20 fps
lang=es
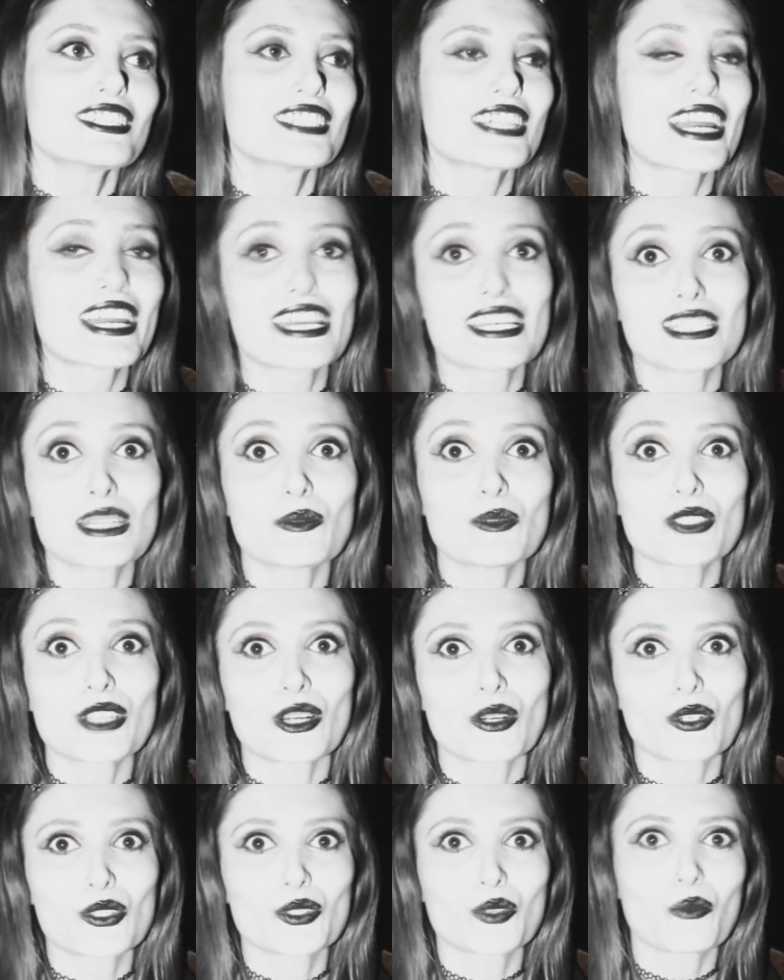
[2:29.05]
Que ya estamos
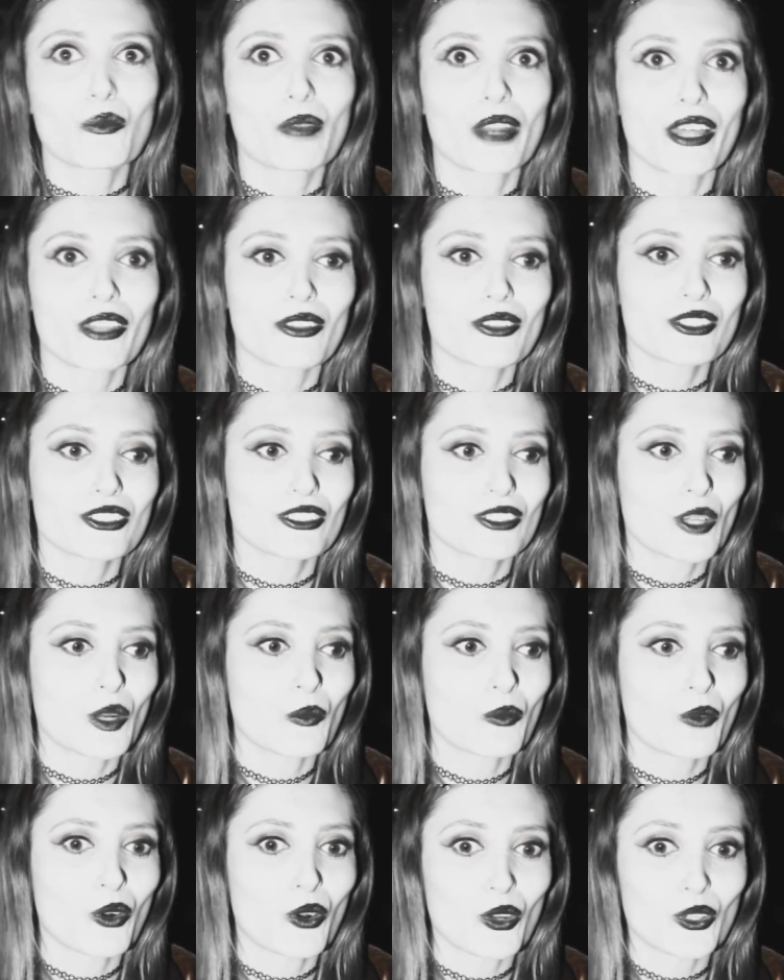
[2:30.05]
acostumbrados
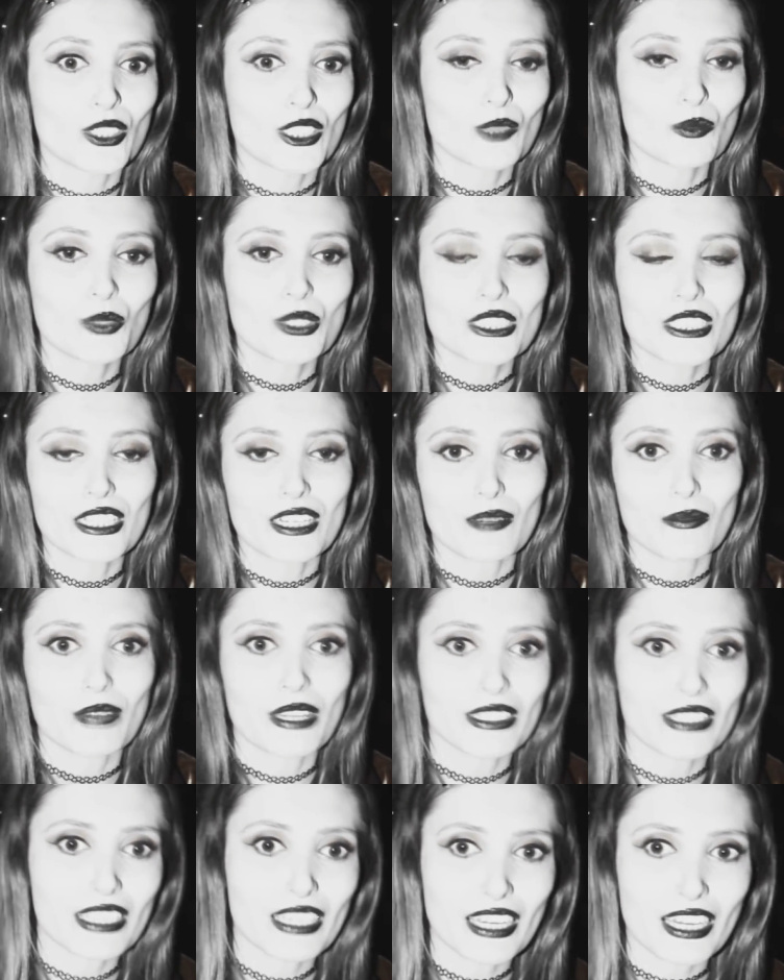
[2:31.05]
como cosas muy
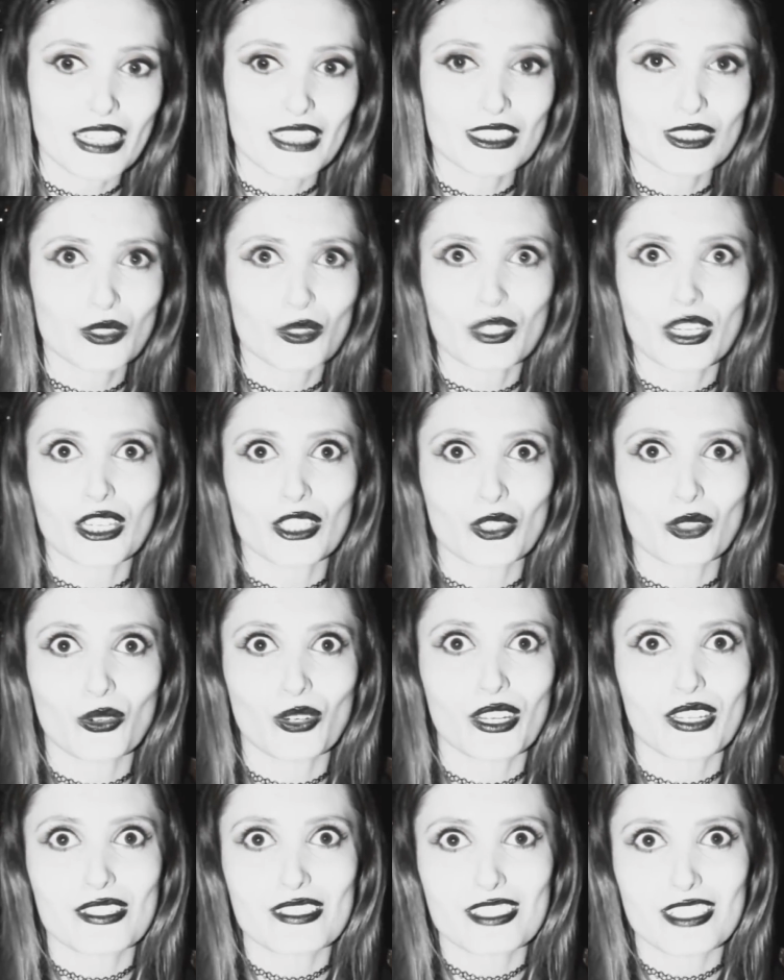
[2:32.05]
cinemáticas con
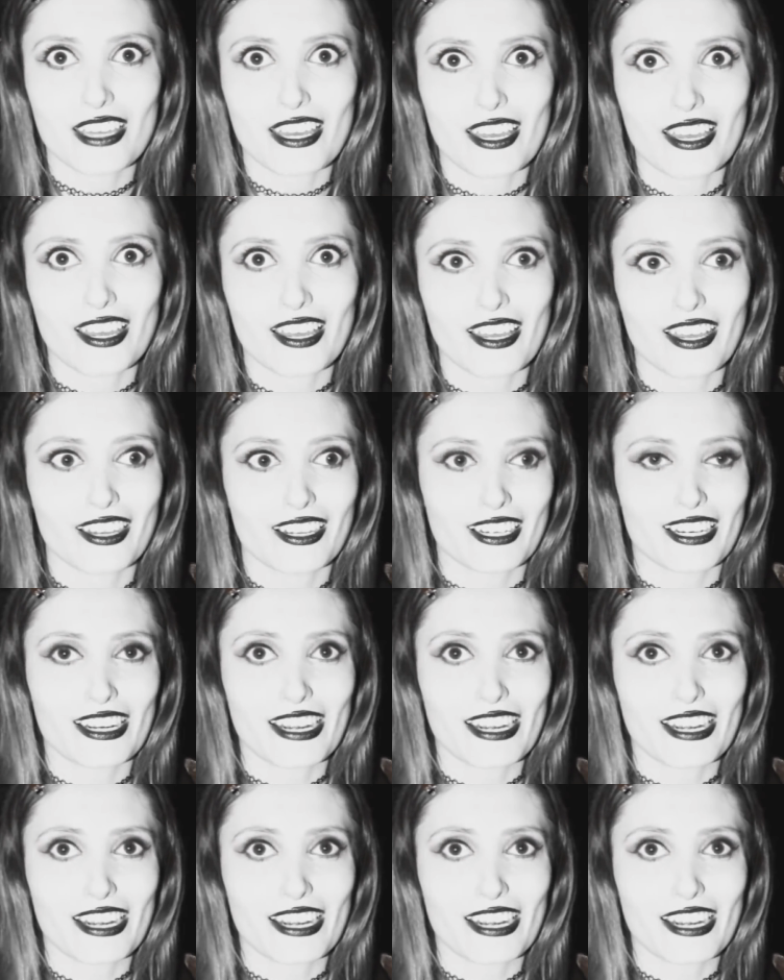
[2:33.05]
actores ya